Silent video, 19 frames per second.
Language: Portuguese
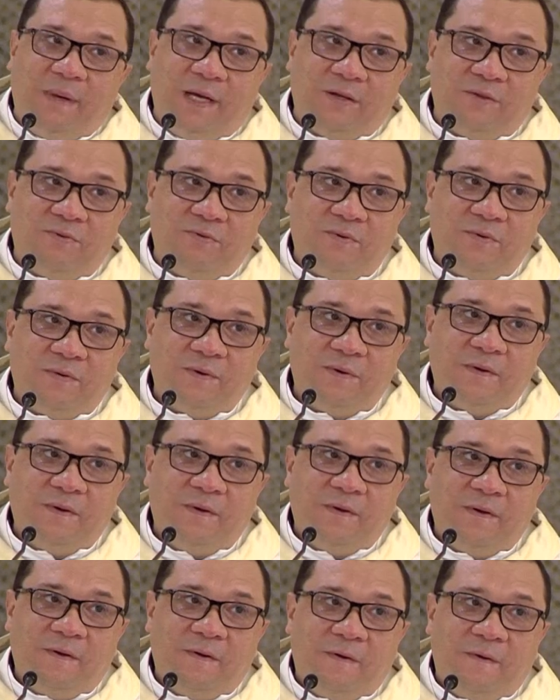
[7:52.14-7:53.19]
medo
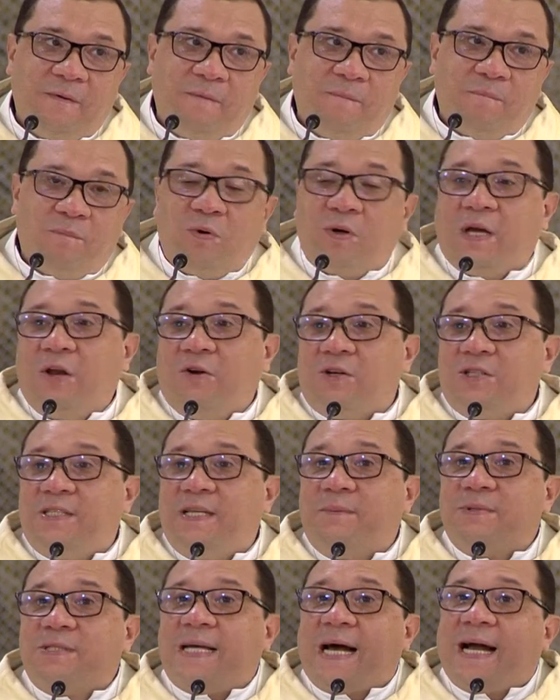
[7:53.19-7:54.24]
porque nós
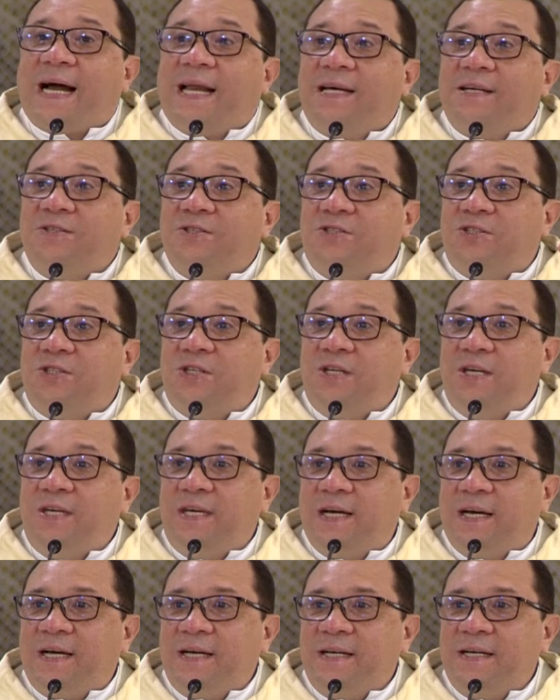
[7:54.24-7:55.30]
temos a
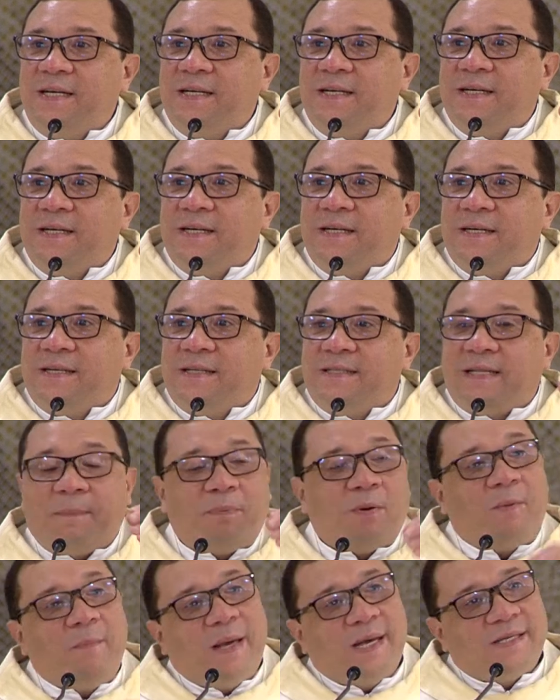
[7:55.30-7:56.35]
garantia da
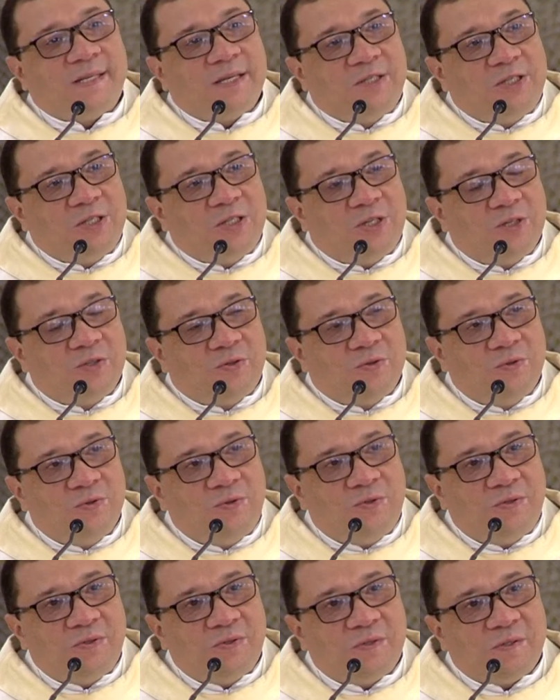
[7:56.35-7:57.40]
promessa de
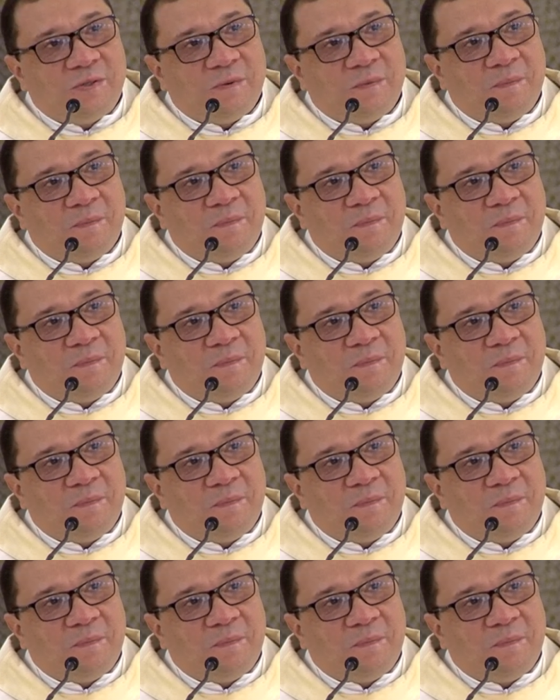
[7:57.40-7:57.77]
Jesus.